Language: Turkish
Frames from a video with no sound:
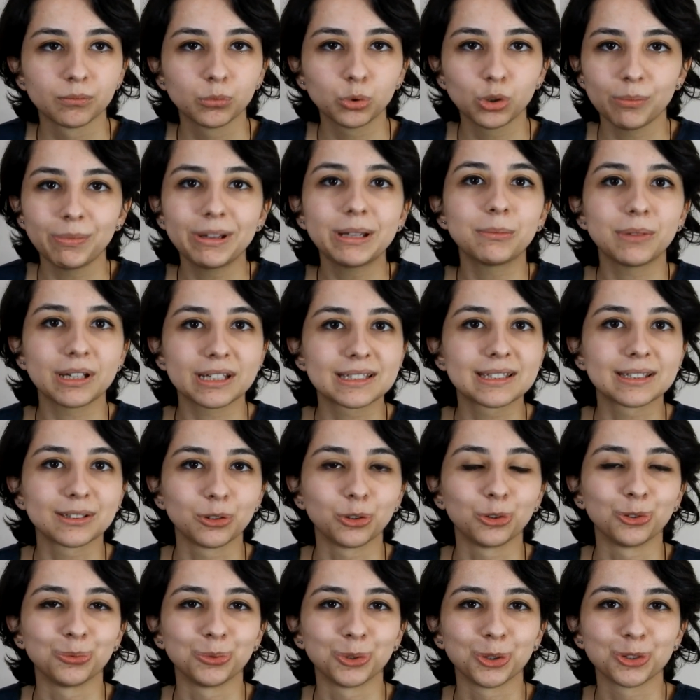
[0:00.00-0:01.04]
Bu da benim eksik
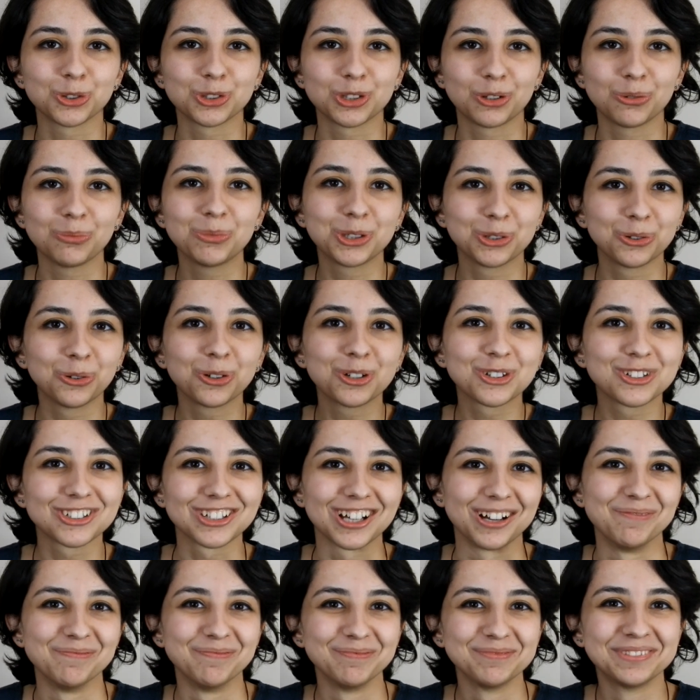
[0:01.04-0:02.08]
yönümü gösteriyor. Bir gün
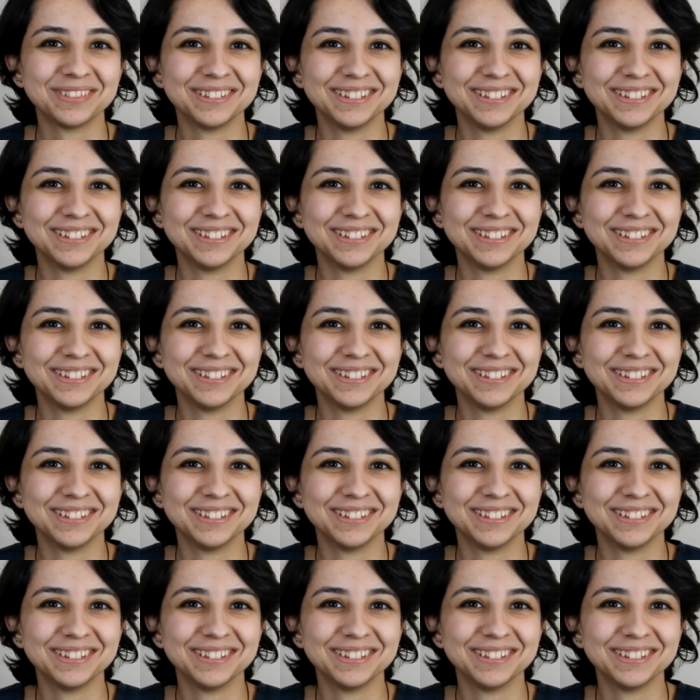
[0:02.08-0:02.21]
okuyacağım.